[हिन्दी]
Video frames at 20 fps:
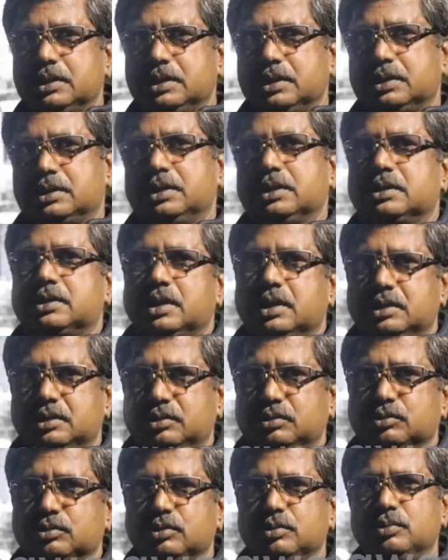के शिक्षक
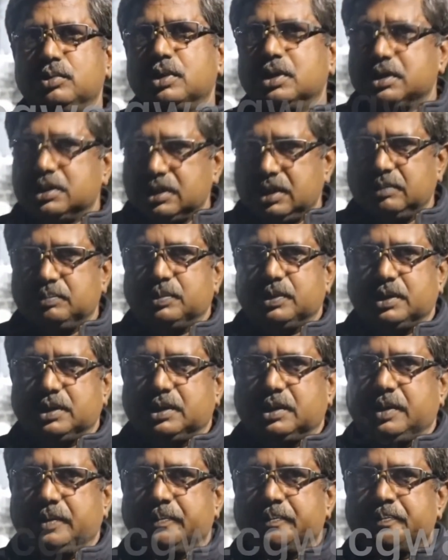साथियों को भुगतना
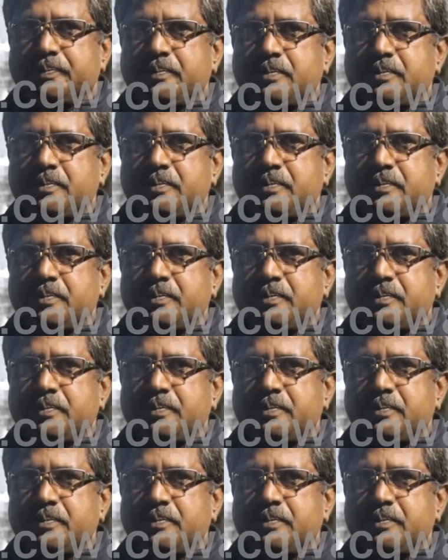पड़ेगा